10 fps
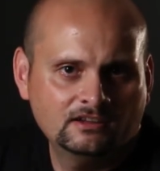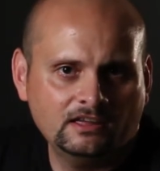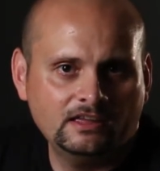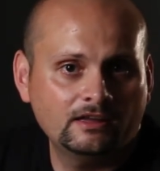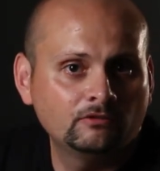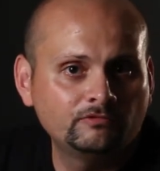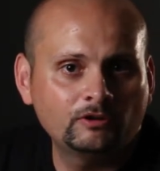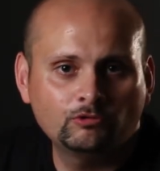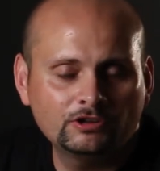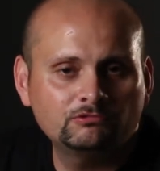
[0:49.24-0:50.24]
è un
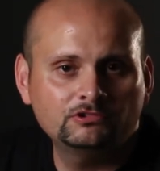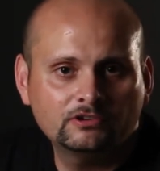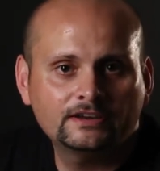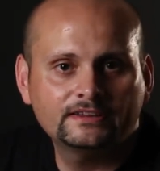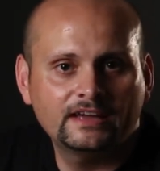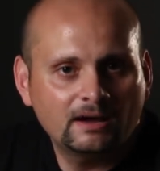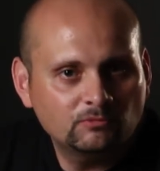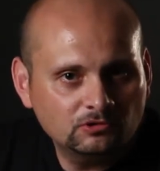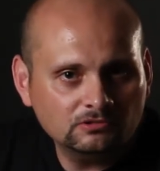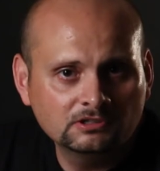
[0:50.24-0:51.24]
valore in cui noi
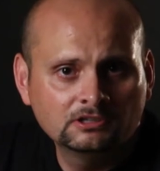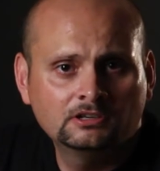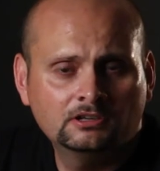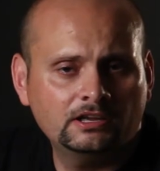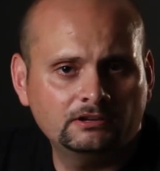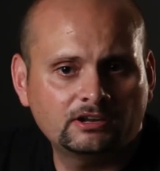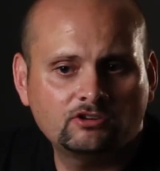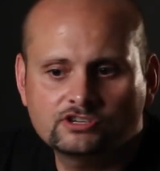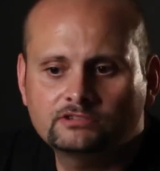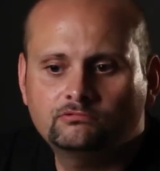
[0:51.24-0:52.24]
crediamo, è una
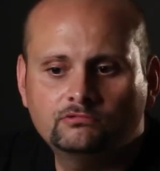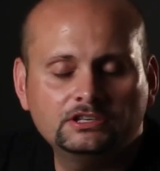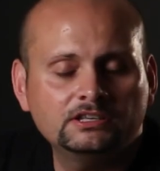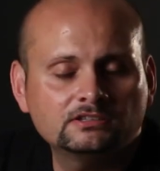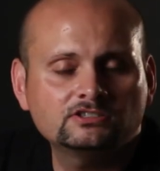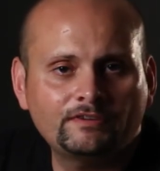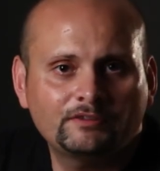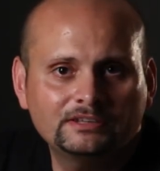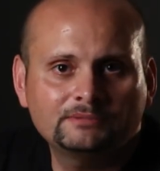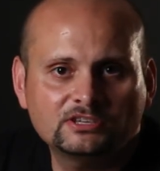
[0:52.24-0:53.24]
cosa in cui ci fa
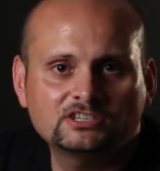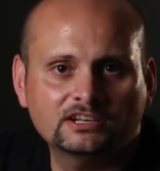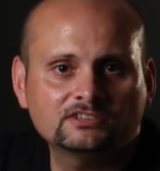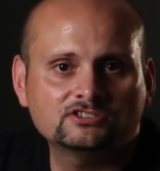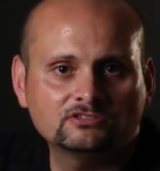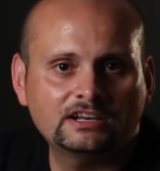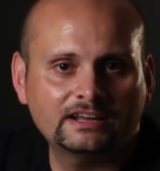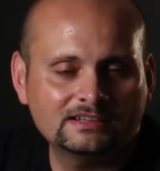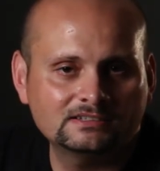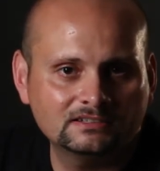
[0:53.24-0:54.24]
veramente piacere che ci siano dei
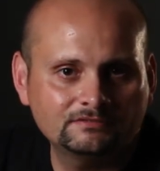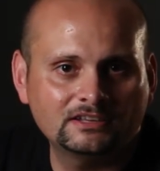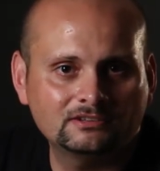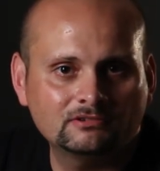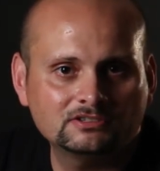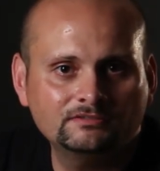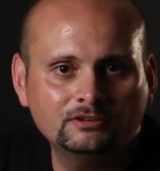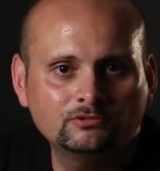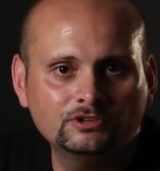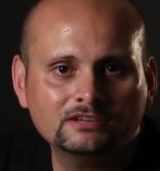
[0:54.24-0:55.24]
ragazzi che difendano questi
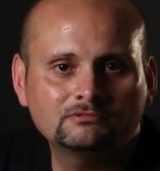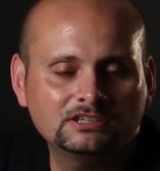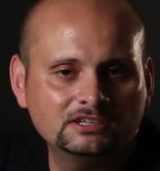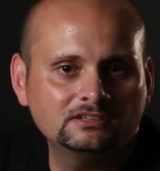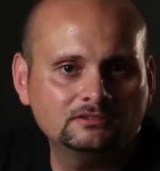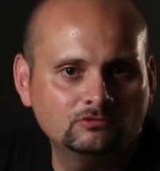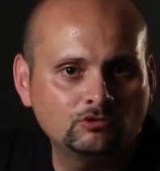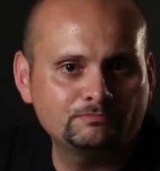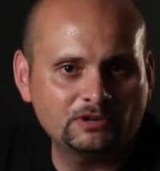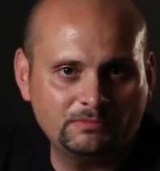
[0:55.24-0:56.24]
valori e quindi
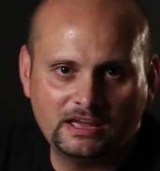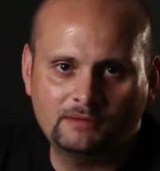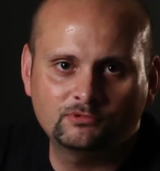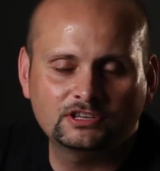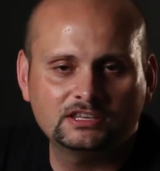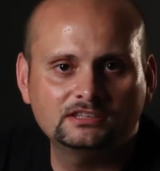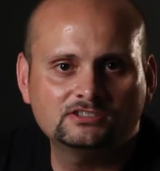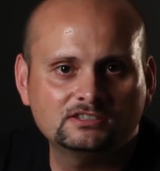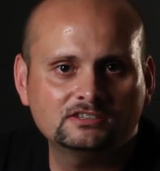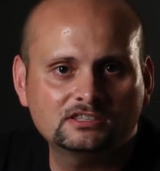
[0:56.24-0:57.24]
noi premiamo chi
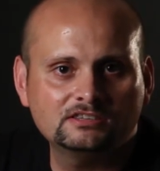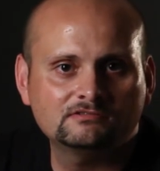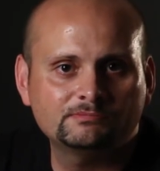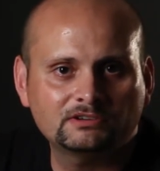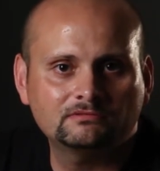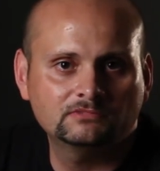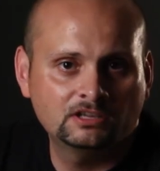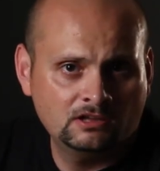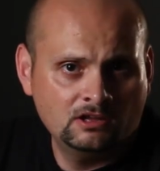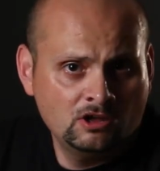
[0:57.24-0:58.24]
si distingue per
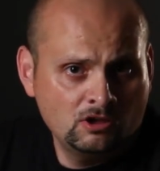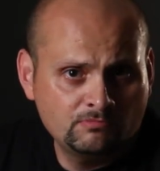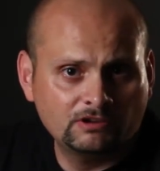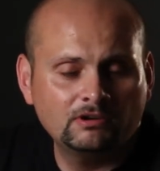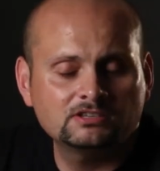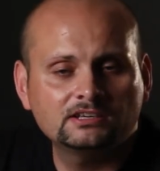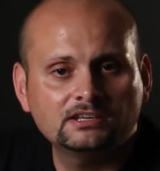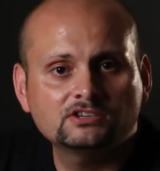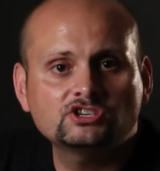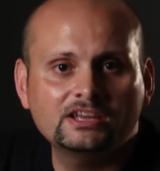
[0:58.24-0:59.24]
per
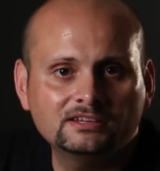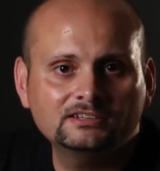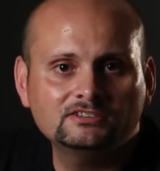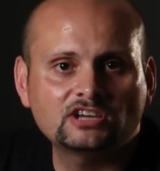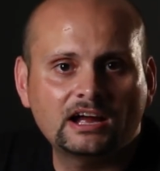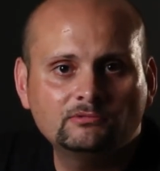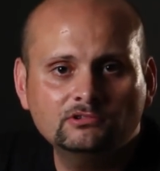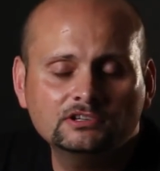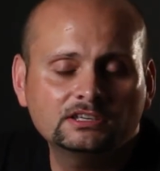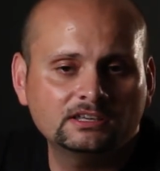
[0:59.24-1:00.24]
queste scelte,
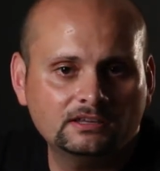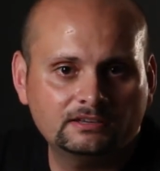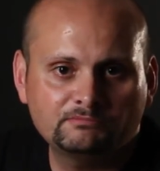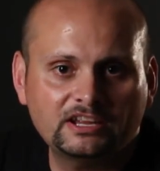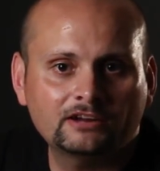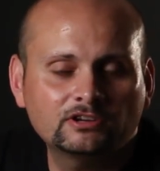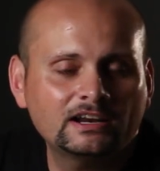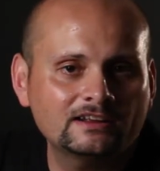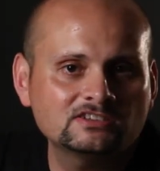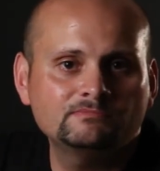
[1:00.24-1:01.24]
diciamo, Riccardo Carrara si